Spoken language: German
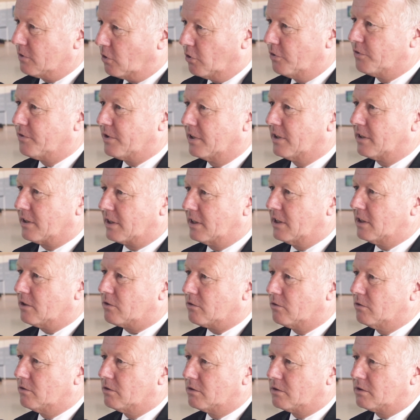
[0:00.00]

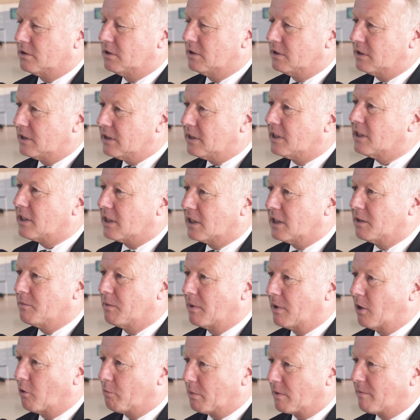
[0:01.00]
konzentriert und die Dinge, die
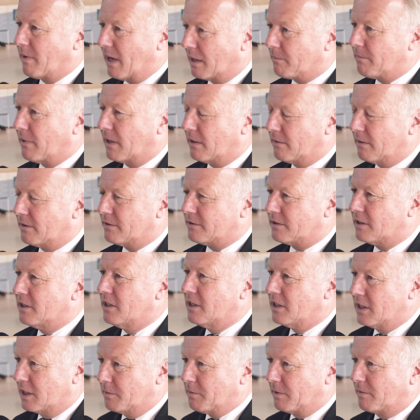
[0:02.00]
man auch privat machen lässt,
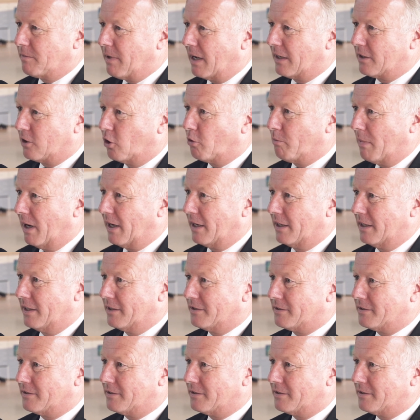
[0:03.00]
die privaten auch machen